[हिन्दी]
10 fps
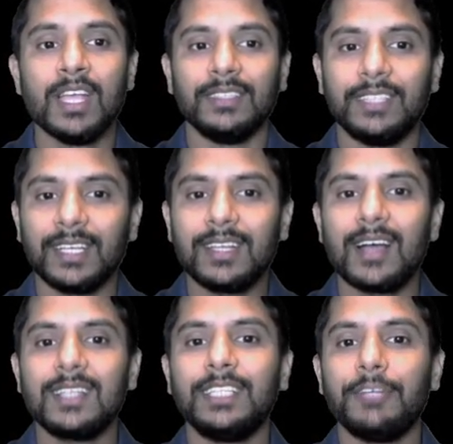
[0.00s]
देयर
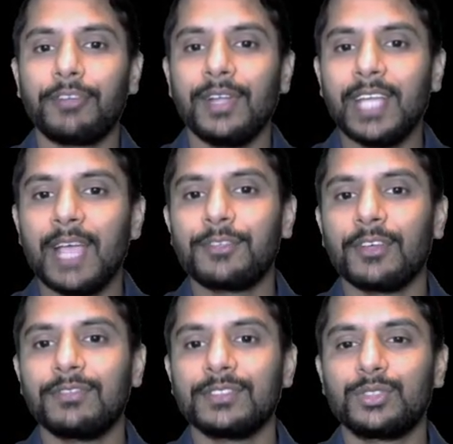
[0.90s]
आर डिफरेंट टाइप्स
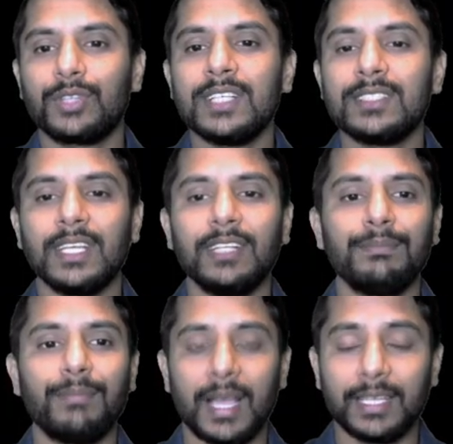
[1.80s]
ऑफ स्ट्रिंग्स इन
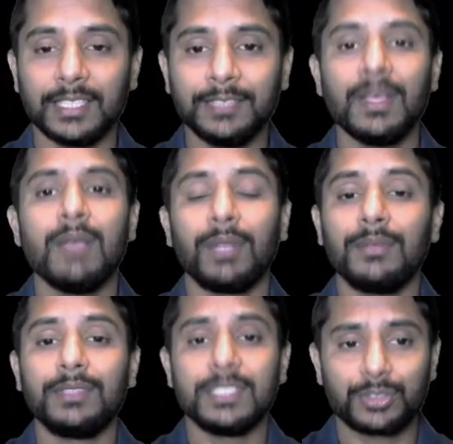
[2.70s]
पाइथन
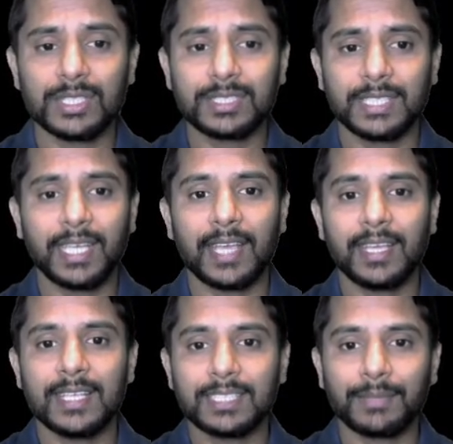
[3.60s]
मतलब स्ट्रिंग्स नहीं
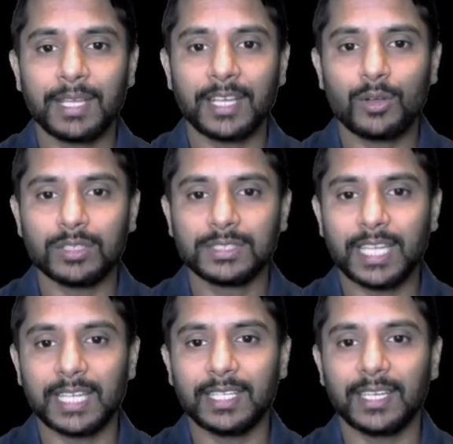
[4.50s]
कहेंगे इसे हम कहेंगे
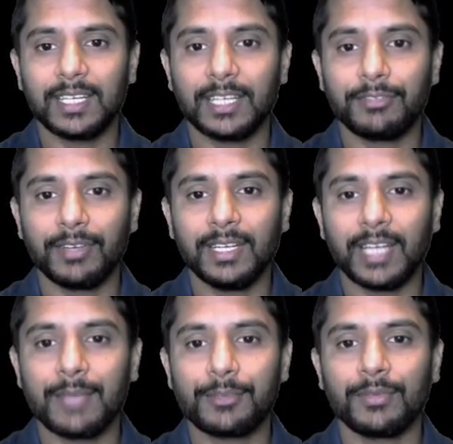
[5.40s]
कॉन्स्टेंट देयर आर डिफरेंट
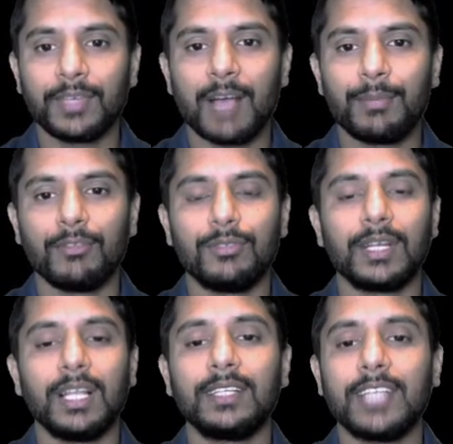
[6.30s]
टाइप्स ऑफ यहाँ पे
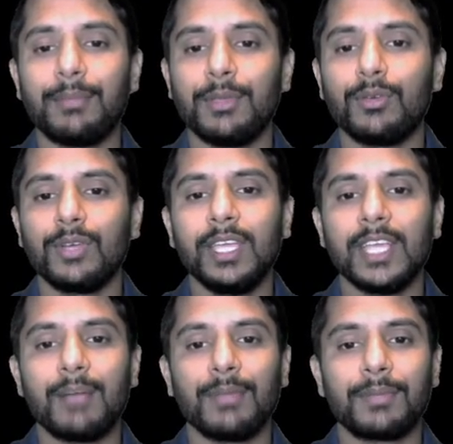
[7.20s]
गलत टाइपिंग होगी
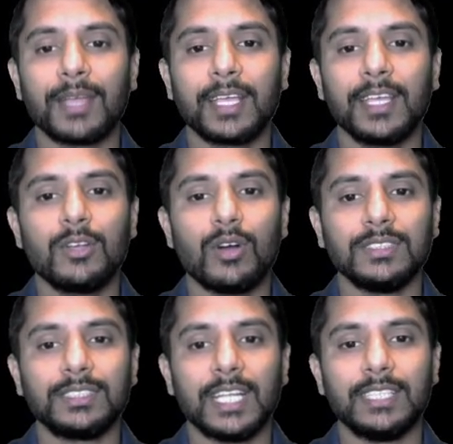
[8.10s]
यहाँ पे आप क्या कहेंगे
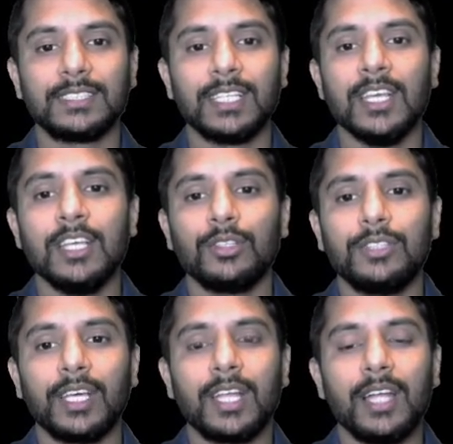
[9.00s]
कॉन्स्टेंट्स तो
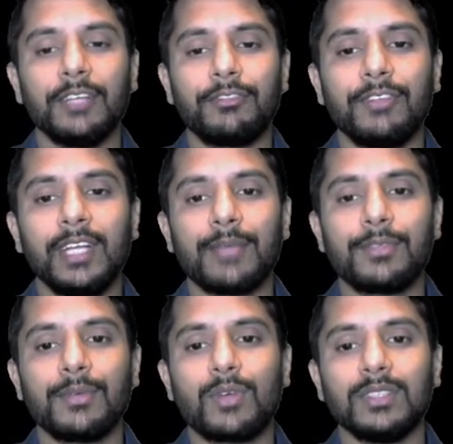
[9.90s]
देयर आर डिफरेंट
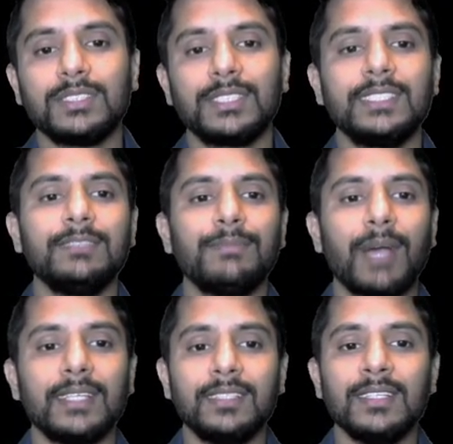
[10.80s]
टाइप्स ऑफ कॉन्स्टेंट्स इन
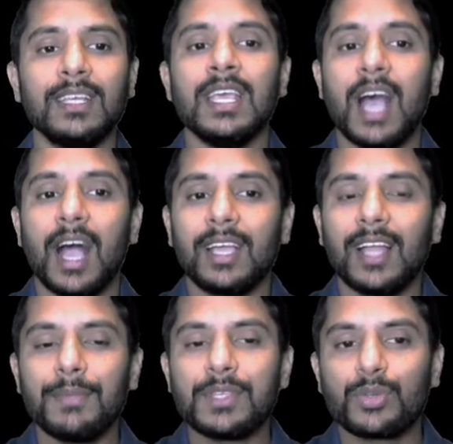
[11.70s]
पाइथन अगर
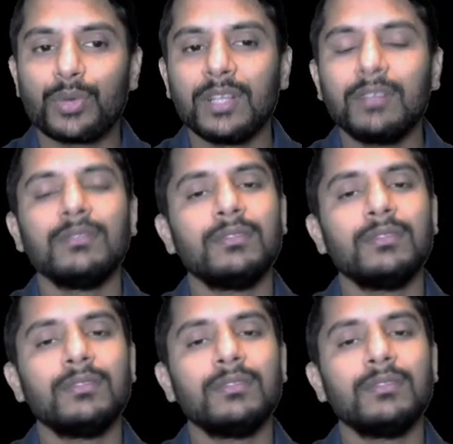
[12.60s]
आप स्ट्रिंग